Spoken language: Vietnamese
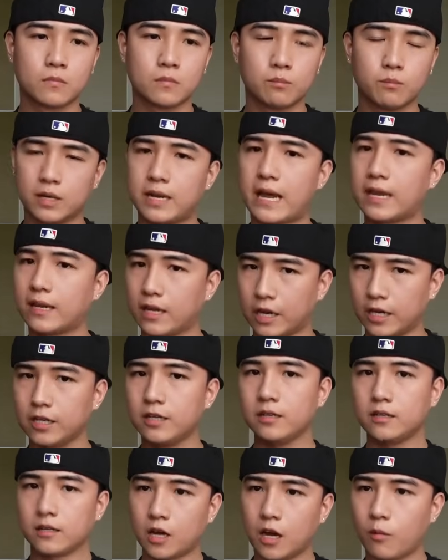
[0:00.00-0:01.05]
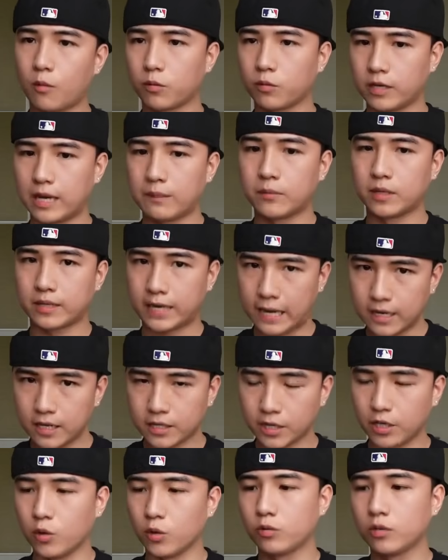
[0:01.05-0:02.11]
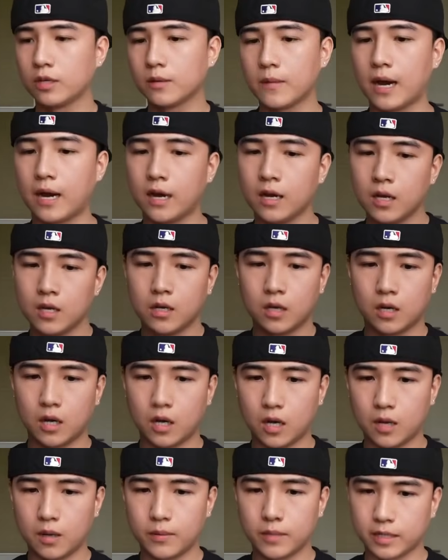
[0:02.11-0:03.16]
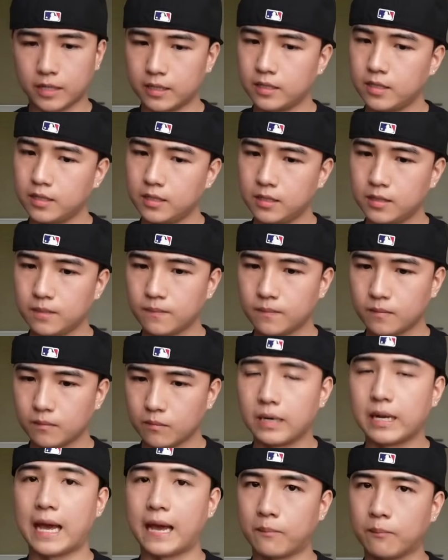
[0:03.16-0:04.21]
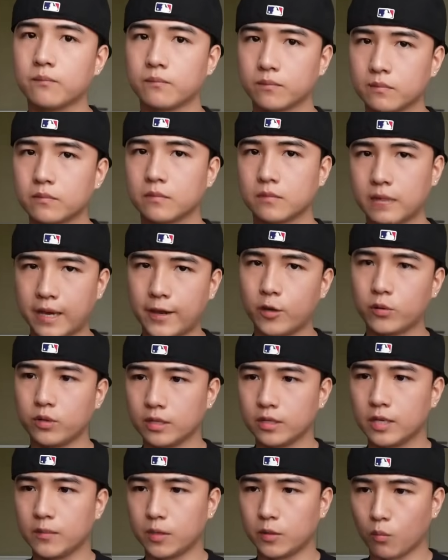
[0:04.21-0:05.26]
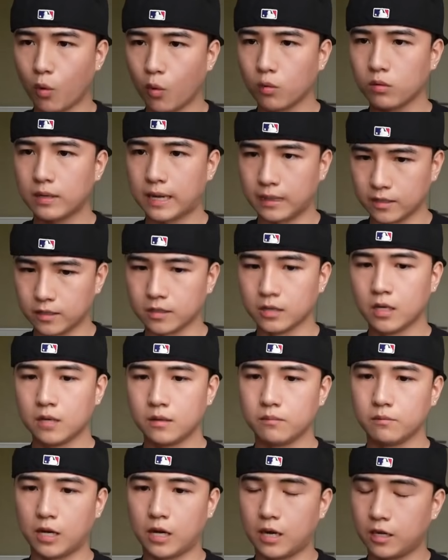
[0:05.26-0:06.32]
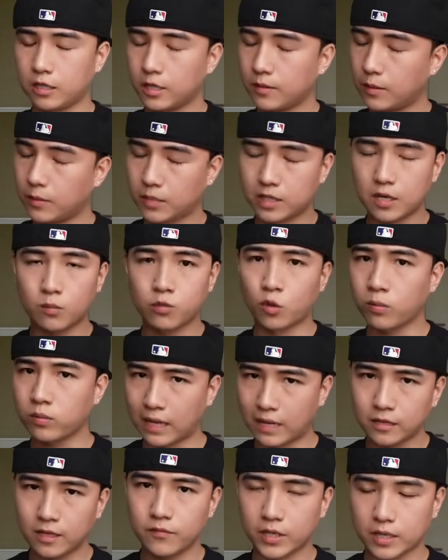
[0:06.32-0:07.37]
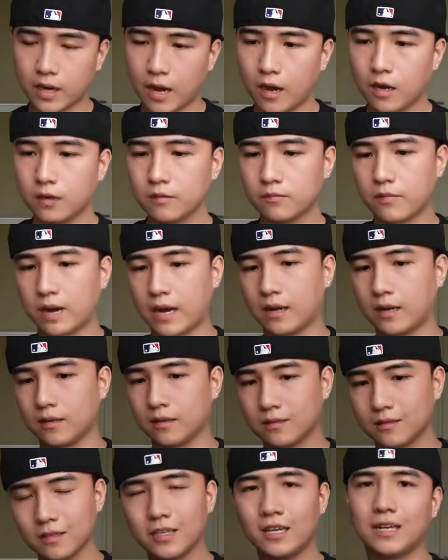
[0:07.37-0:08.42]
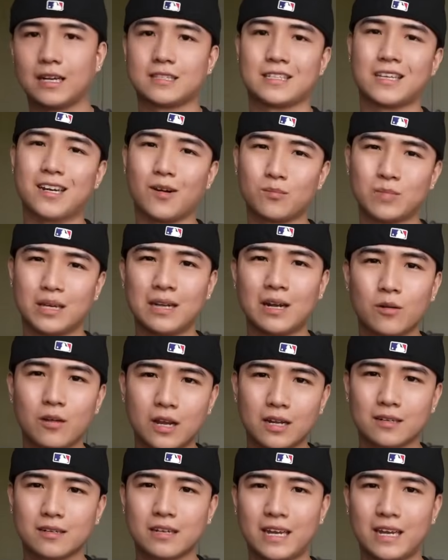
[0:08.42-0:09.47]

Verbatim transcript: mình đang nghĩ cho một người anh mình khá là nhiều nhưng mà uh, mình nghĩ mình làm theo những gì mình muốn là được à, nhưng mà mình không trốn tránh cái việc đó và tất nhiên là sẽ không thể nào lên